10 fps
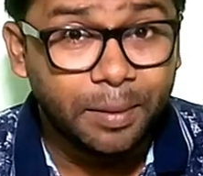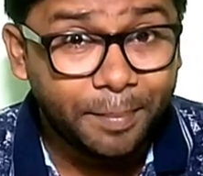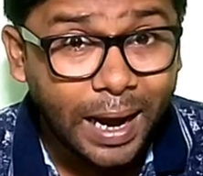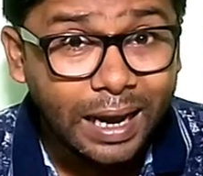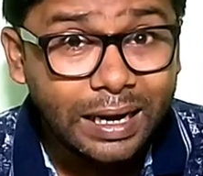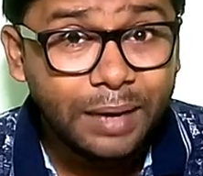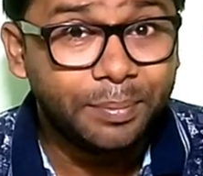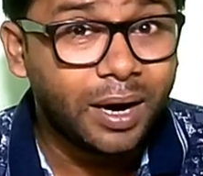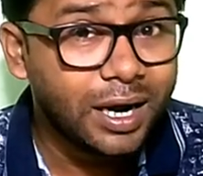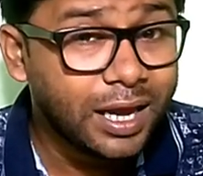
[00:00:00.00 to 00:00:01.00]
पहली
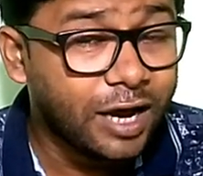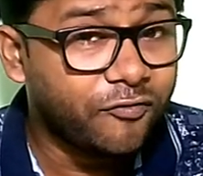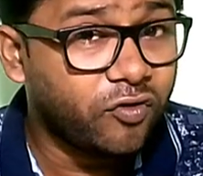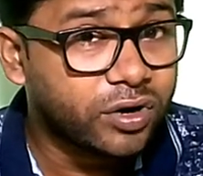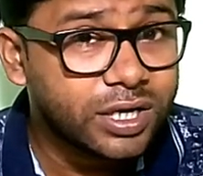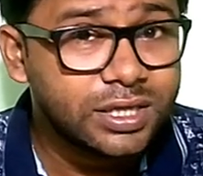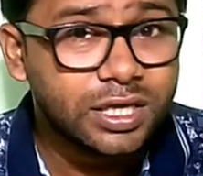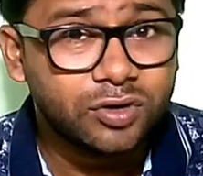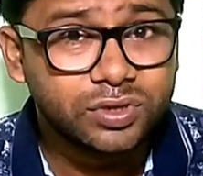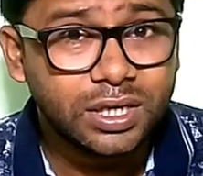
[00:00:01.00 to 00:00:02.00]
बार एक
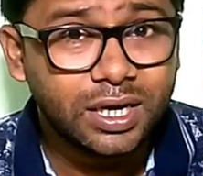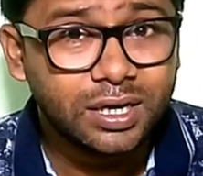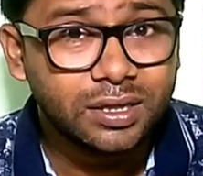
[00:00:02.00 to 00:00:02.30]
14,000 के